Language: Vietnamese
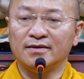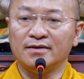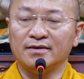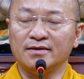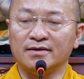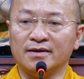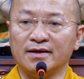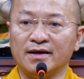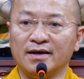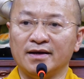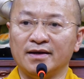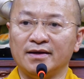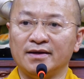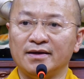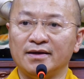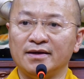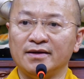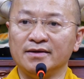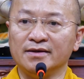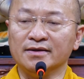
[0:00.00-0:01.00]

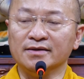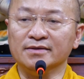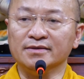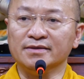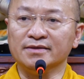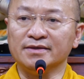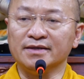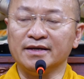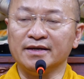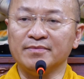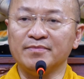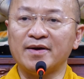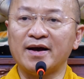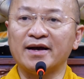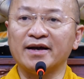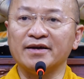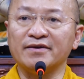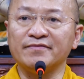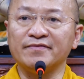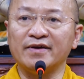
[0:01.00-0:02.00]
để những người nhiễm
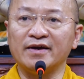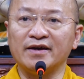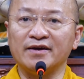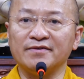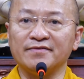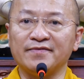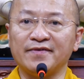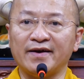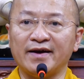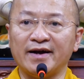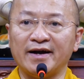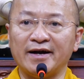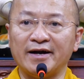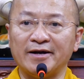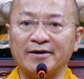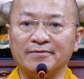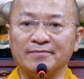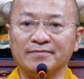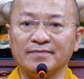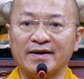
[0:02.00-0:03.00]
HIV
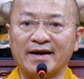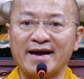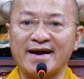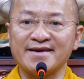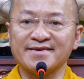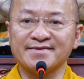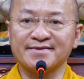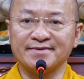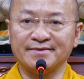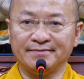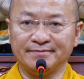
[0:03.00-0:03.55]
và S,